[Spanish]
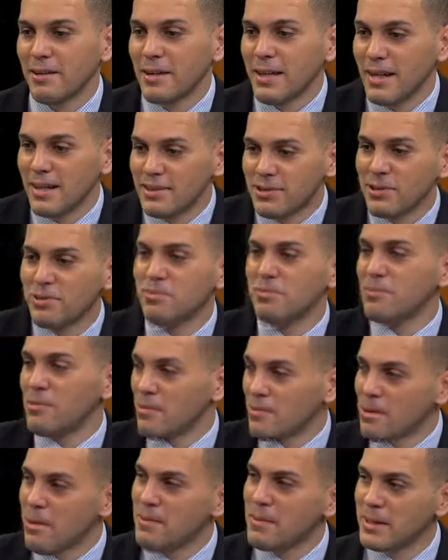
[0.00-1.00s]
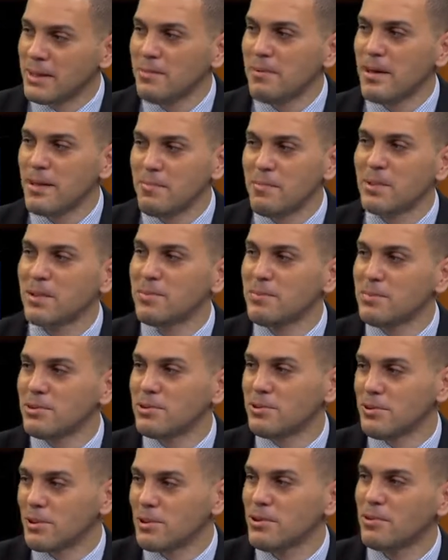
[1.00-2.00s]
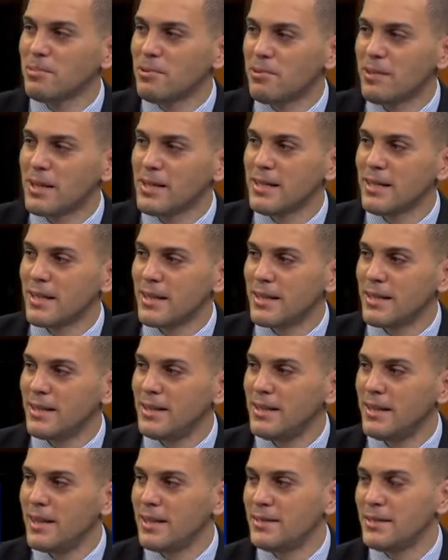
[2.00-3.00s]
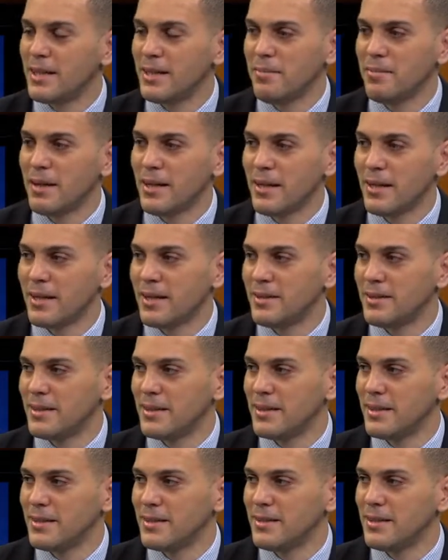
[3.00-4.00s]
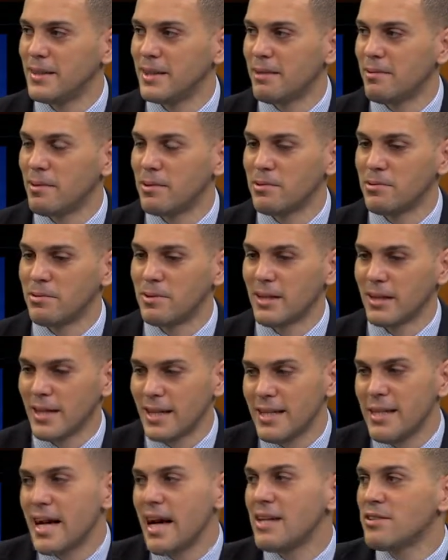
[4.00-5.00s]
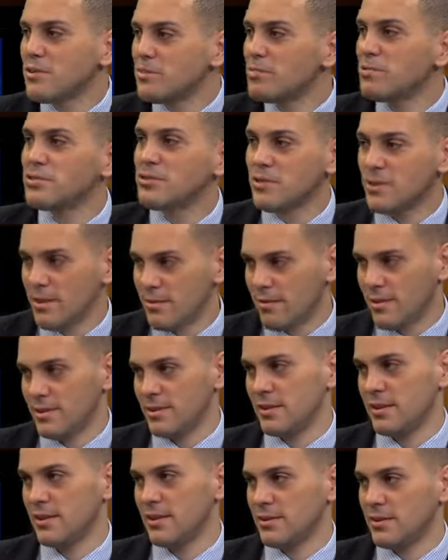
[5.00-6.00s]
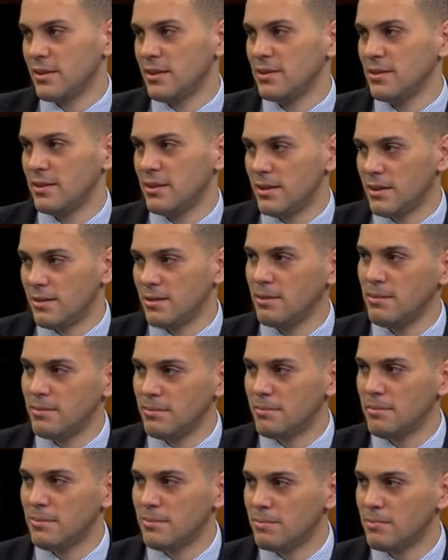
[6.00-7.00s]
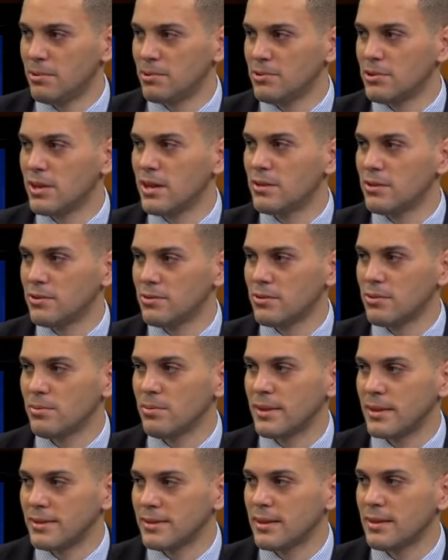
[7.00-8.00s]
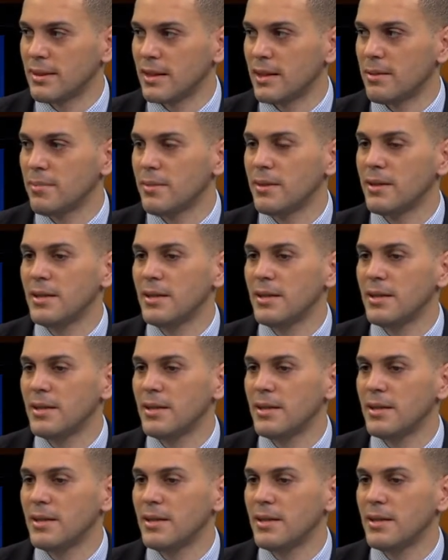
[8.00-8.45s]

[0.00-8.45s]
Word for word: eso obviamente va a depender mucho de cómo vaya el, tema de, la vacuna, que ella ha hecho mucho énfasis, por cierto, sobre ese tema.